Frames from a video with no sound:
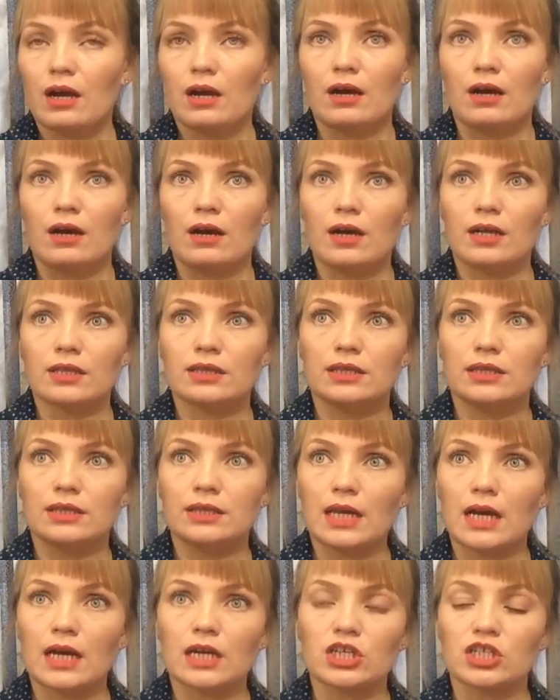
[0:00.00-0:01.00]
А,
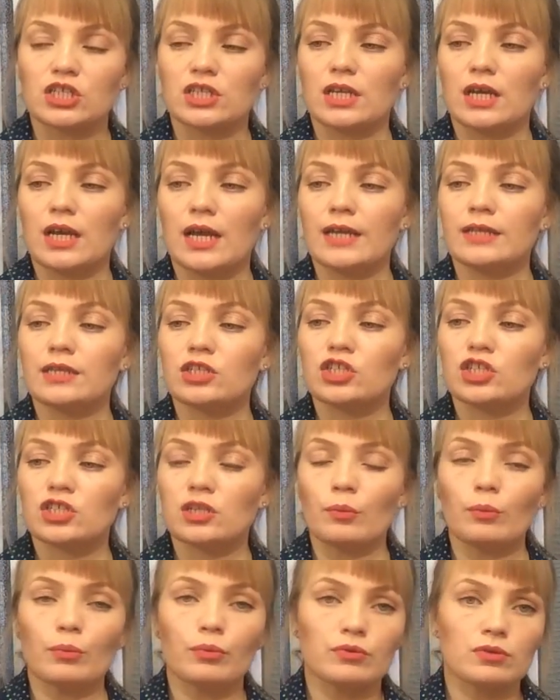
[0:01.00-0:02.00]
также этот
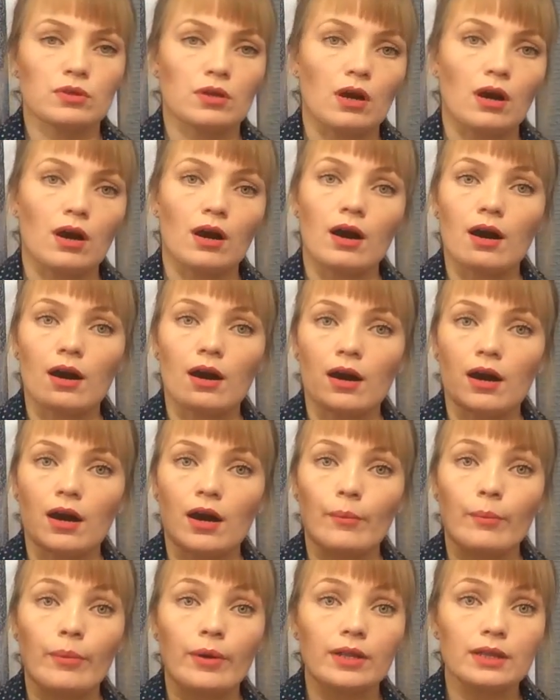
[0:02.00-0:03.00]
шампунь
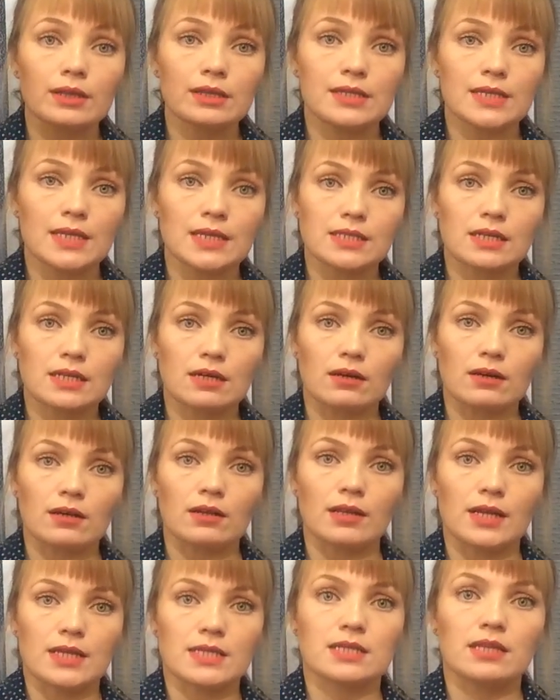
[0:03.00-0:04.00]
обалдеть, как
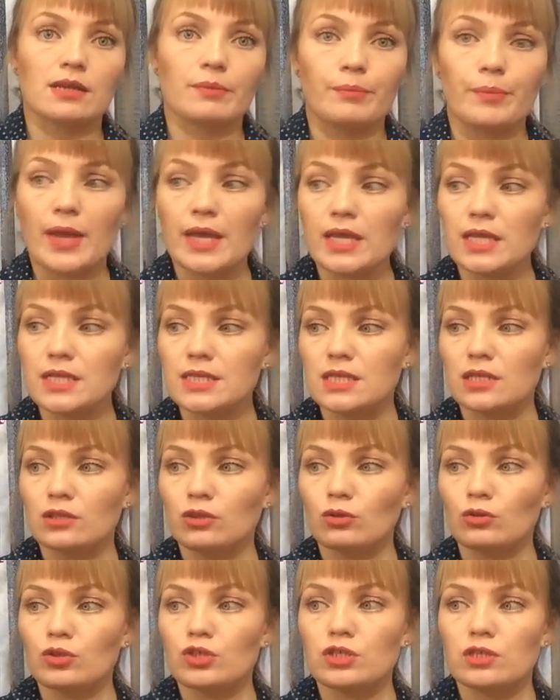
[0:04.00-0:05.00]
классно пенится,
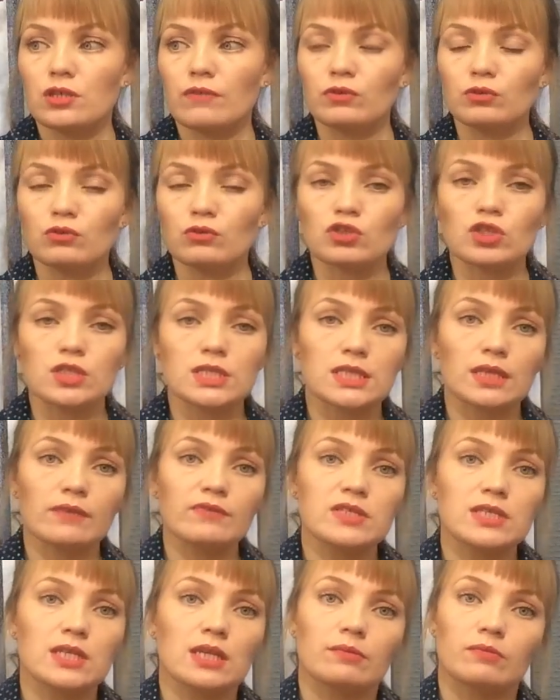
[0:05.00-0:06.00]
то есть его нужно
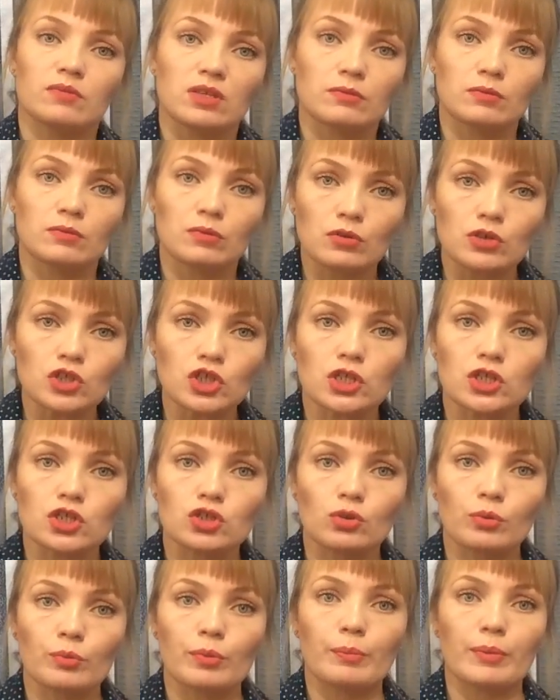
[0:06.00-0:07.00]
совсем немножко,
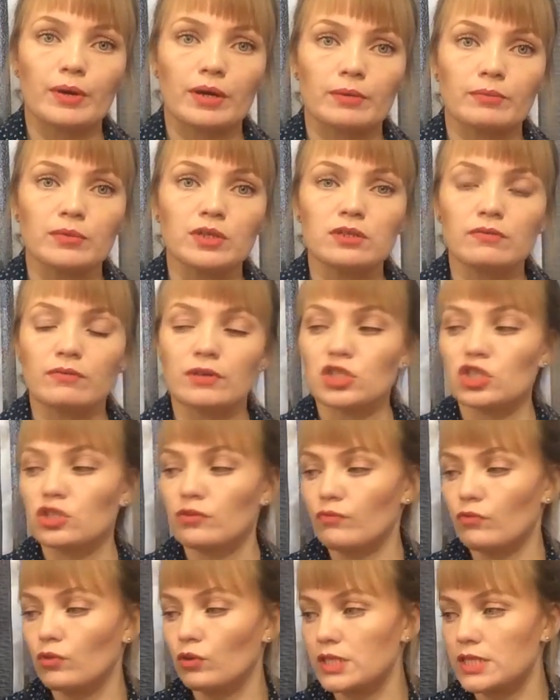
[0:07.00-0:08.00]
чтобы промыть ваши
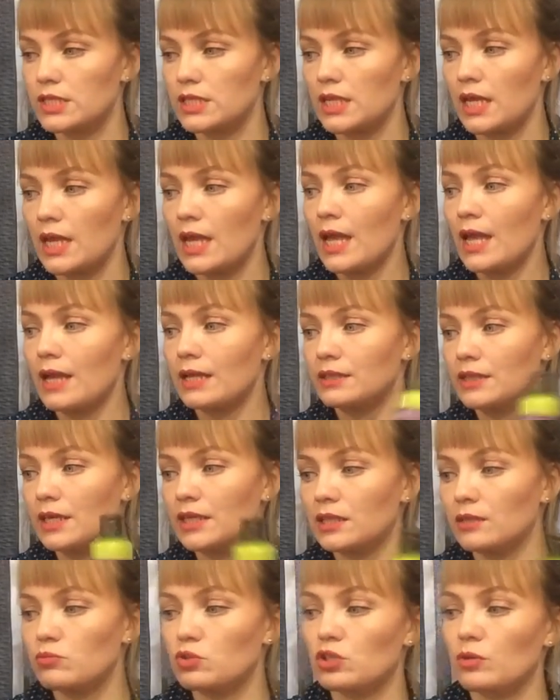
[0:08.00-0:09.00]
волосы.
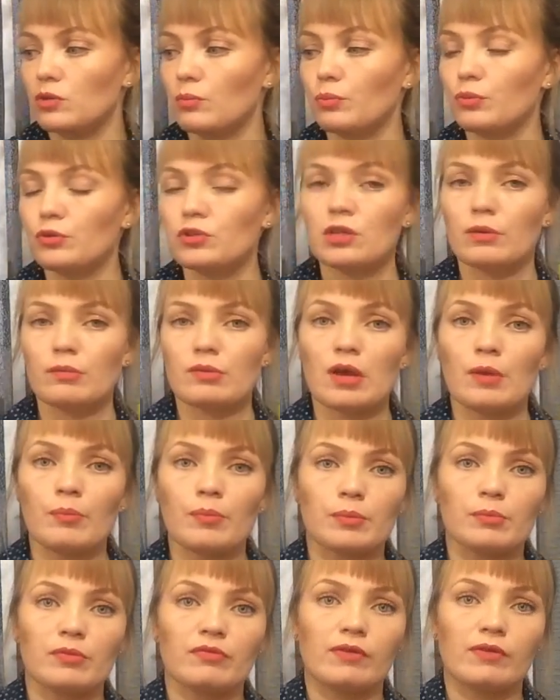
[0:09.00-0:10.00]
Данным шампунем я
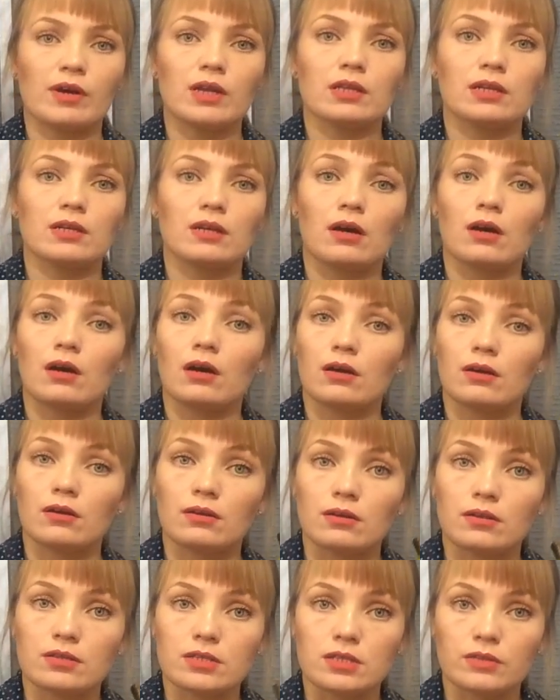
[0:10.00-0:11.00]
промывала
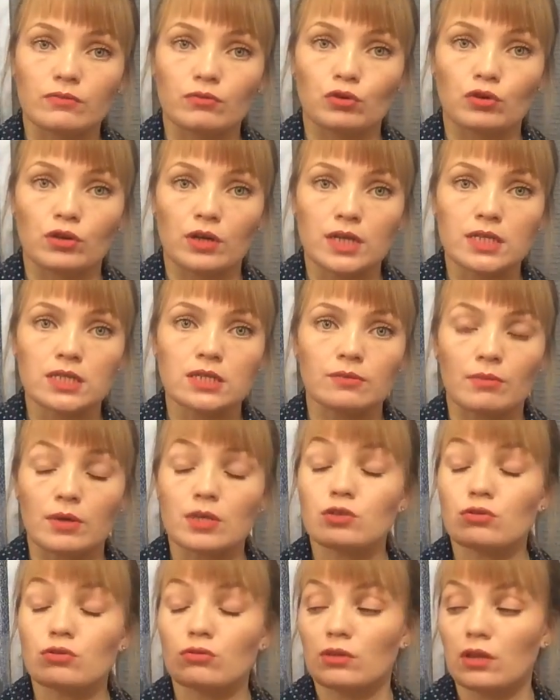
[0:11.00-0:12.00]
Э, с двух раз
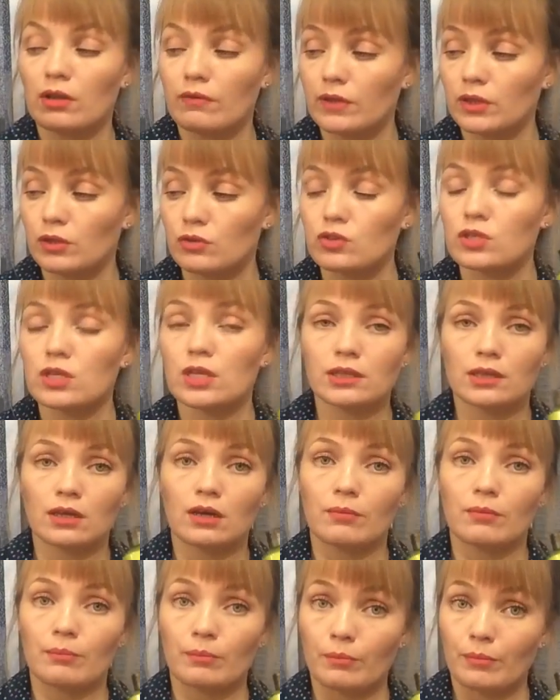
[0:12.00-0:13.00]
маску для волос.
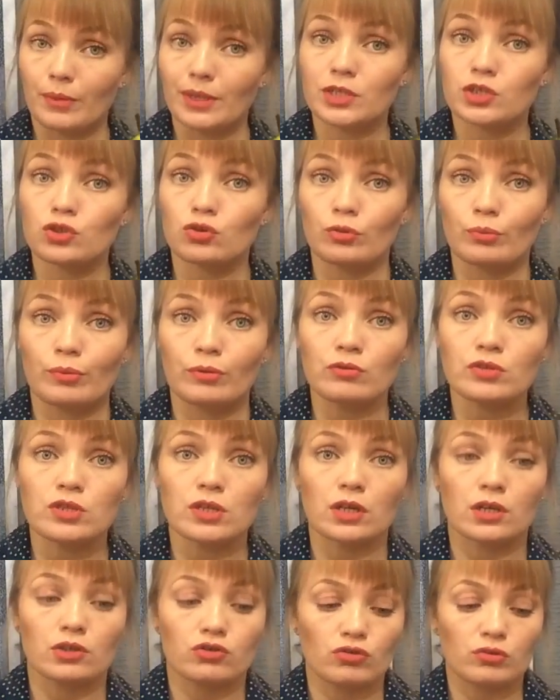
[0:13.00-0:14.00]
Это большой плюс,
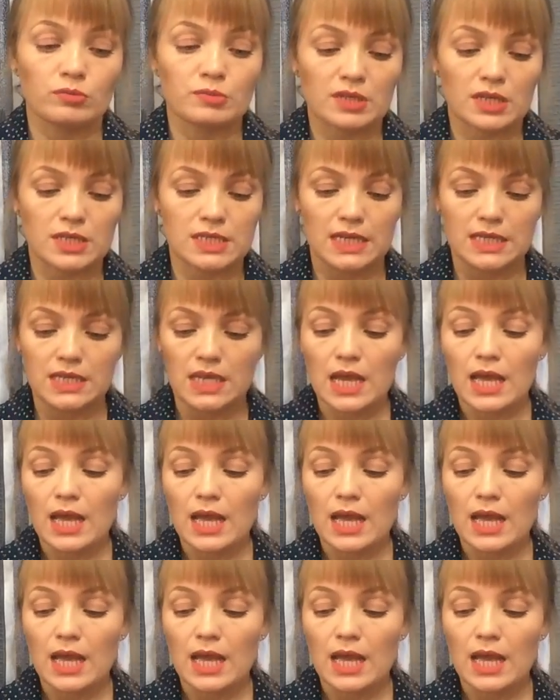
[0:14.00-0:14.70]
я хочу вам сказать.